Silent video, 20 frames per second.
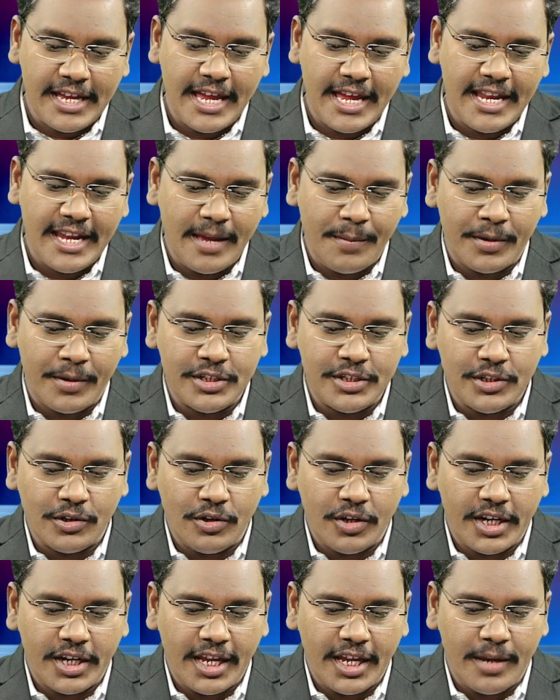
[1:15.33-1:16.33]
ఈ
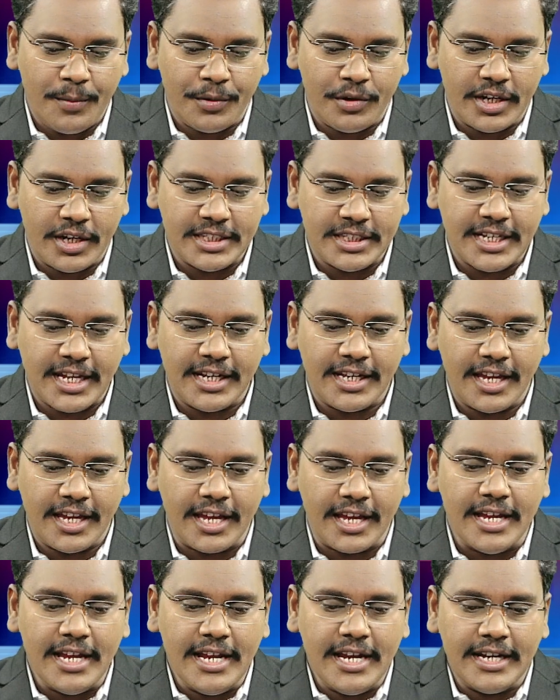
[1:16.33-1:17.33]
నేపథ్యంలోనే ఇప్పుడు
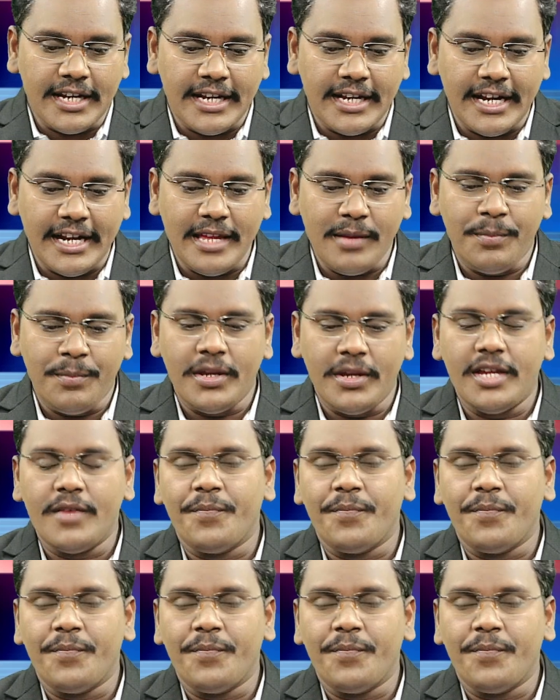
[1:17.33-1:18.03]
నిజానికి టీడీపీ